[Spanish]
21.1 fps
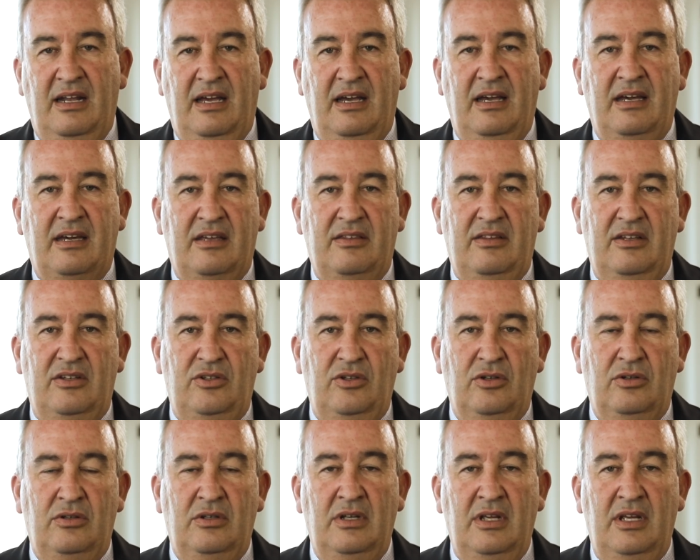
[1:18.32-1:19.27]
la
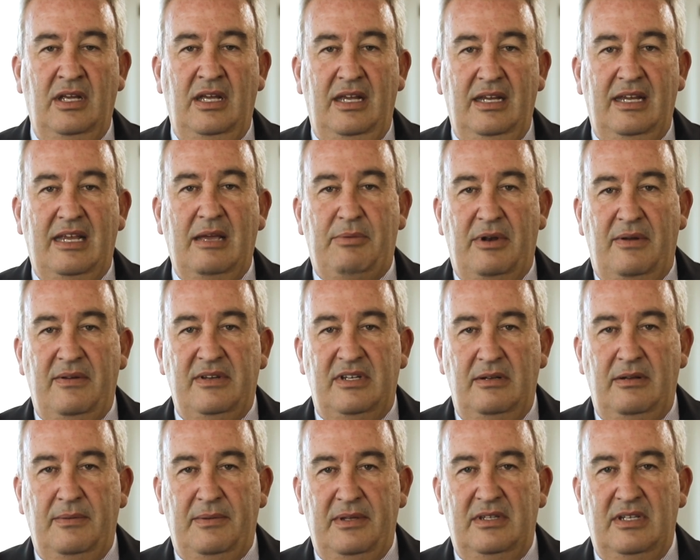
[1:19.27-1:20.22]
recesión que
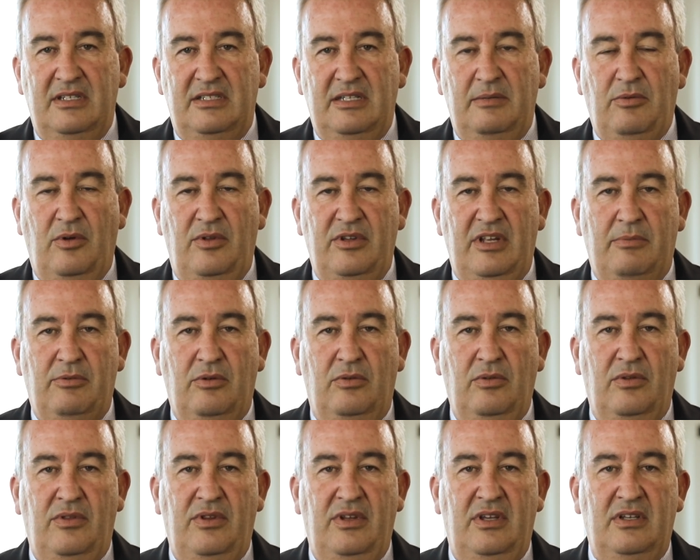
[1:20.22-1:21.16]
previsiblemente se podía
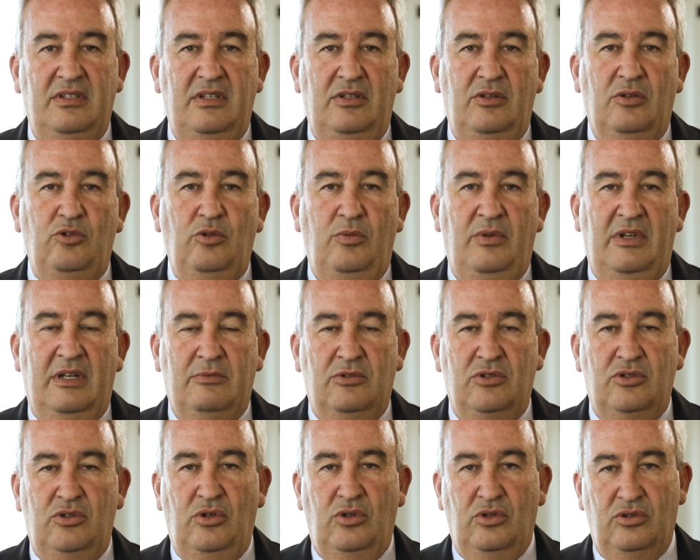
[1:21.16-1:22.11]
producir si no
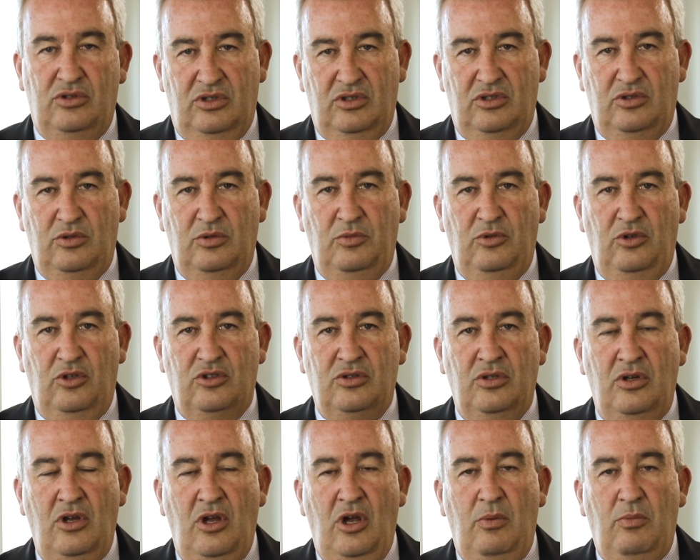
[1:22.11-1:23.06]
tuviéramos todos esos
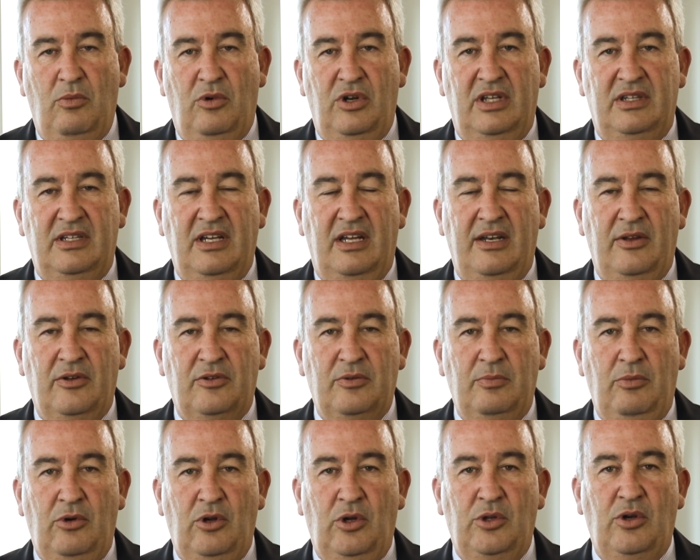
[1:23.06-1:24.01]
estímulos monetarios.
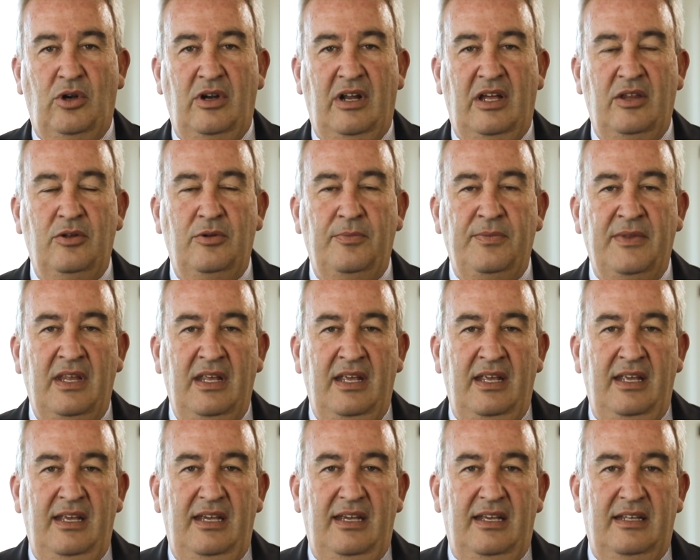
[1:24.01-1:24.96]
Por otro lado,
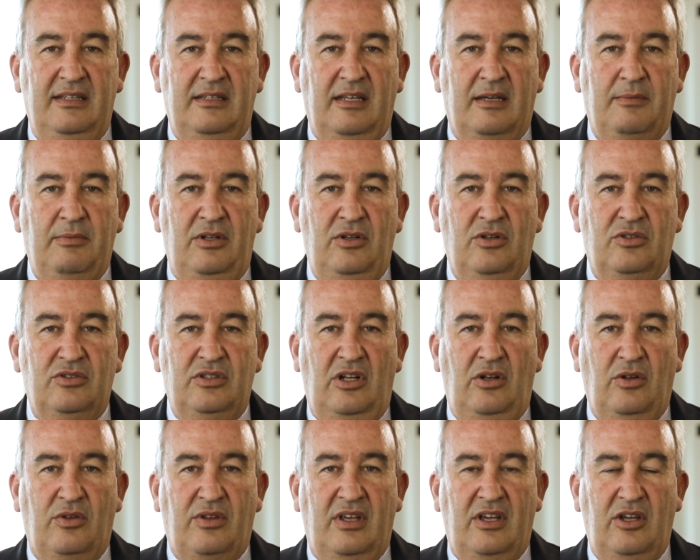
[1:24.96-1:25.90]
en términos
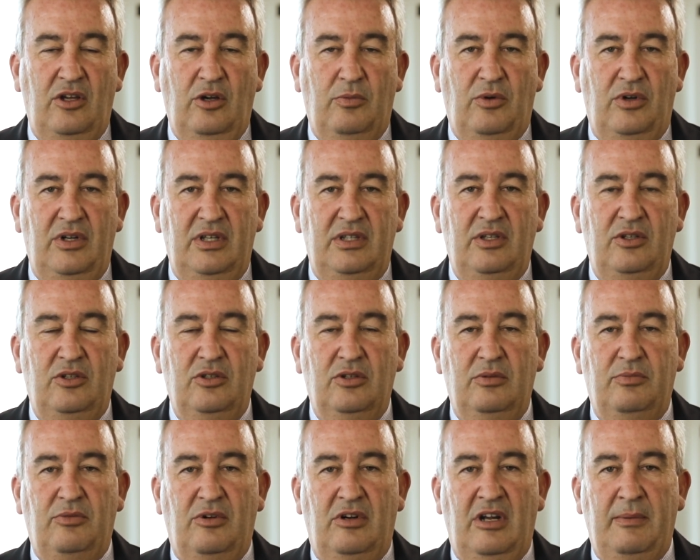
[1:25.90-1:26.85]
del orden
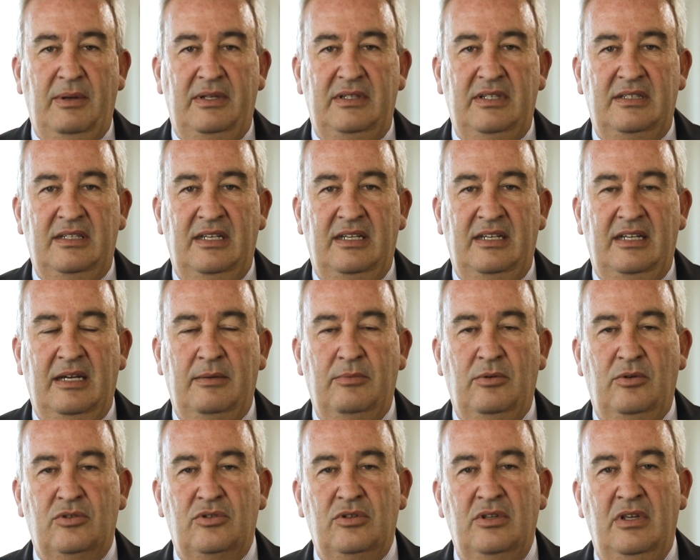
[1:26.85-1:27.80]
geopolítico, probablemente
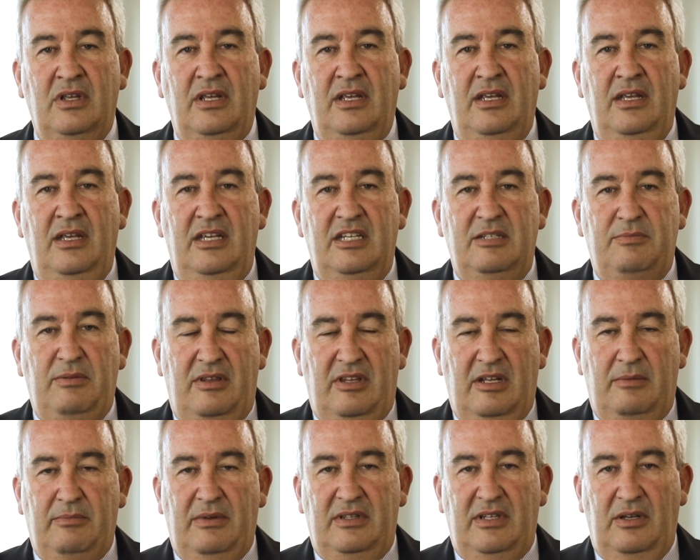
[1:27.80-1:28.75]
tengamos,
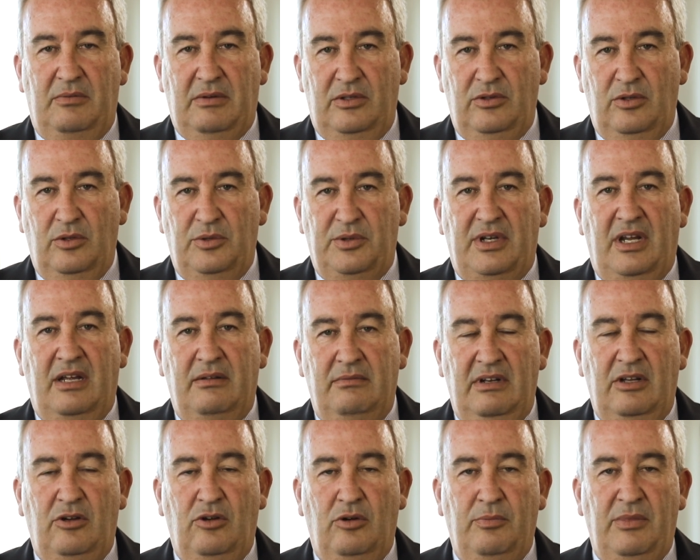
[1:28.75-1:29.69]
especialmente cuando
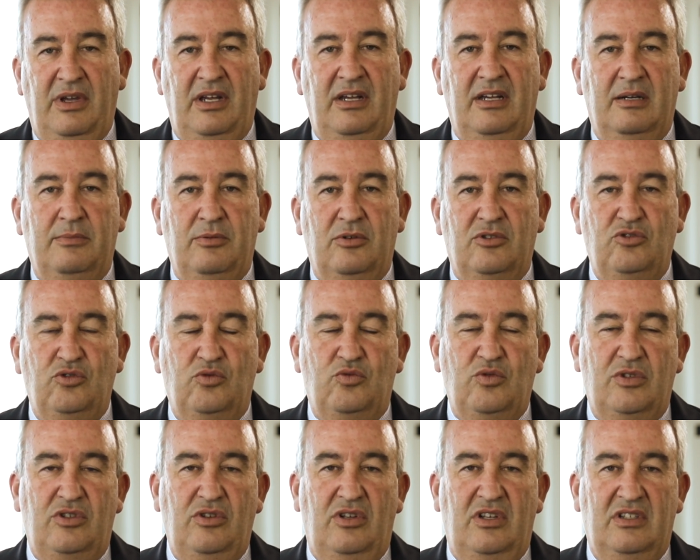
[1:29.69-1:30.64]
Trump le convenga, por pues,
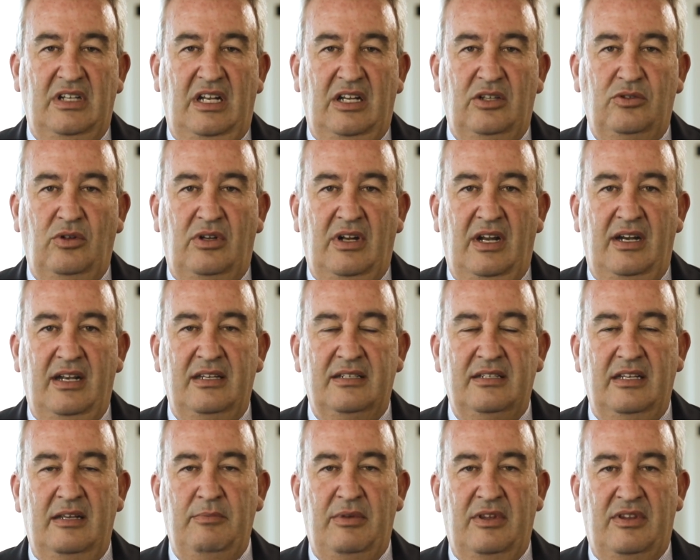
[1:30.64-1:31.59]
cuestiones
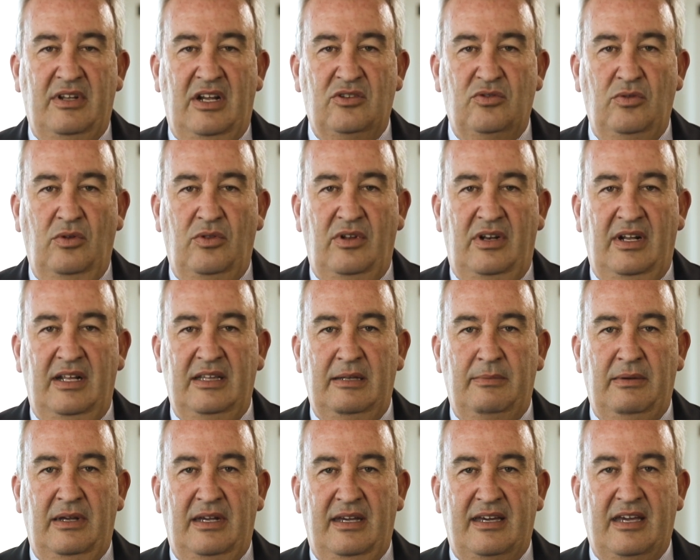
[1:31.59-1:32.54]
electorales, empezar a solucionar el
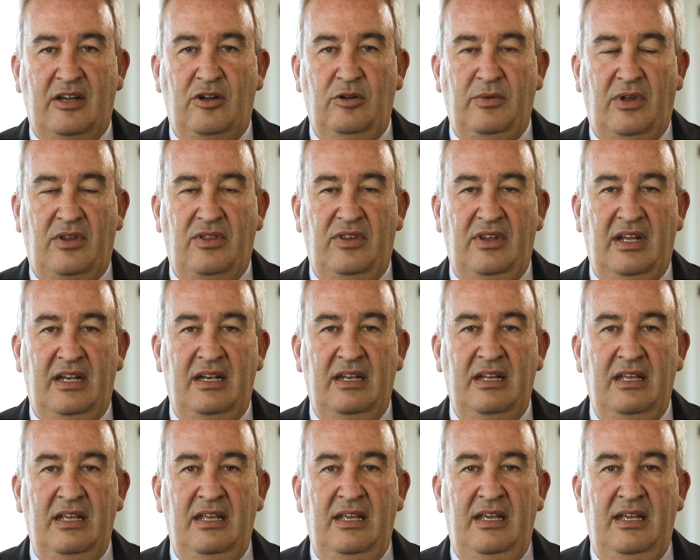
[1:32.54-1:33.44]
tema de la guerra comercial